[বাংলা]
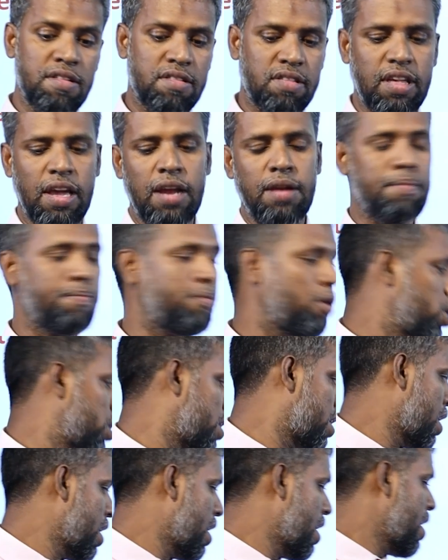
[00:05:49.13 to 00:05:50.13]
সেট বলে
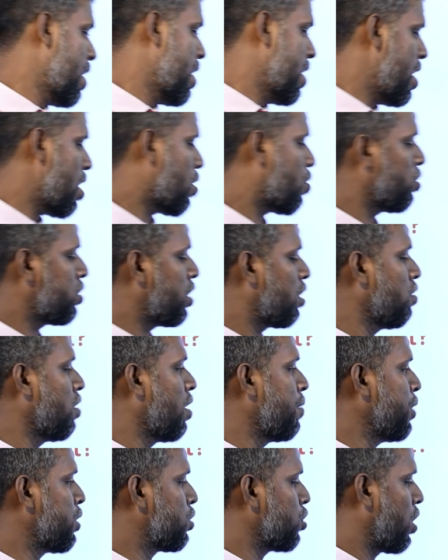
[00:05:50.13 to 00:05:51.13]
এই
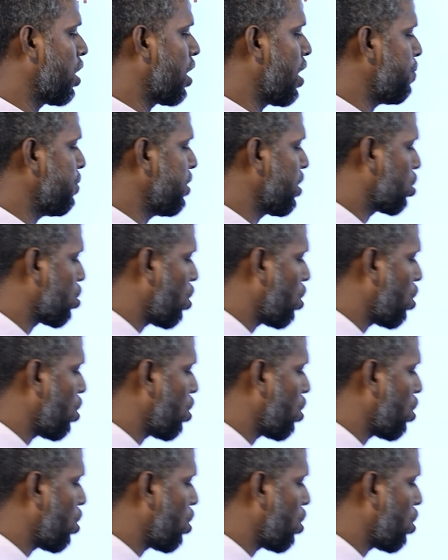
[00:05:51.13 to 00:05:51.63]
কথাগুলোর ভিতরে আমাদের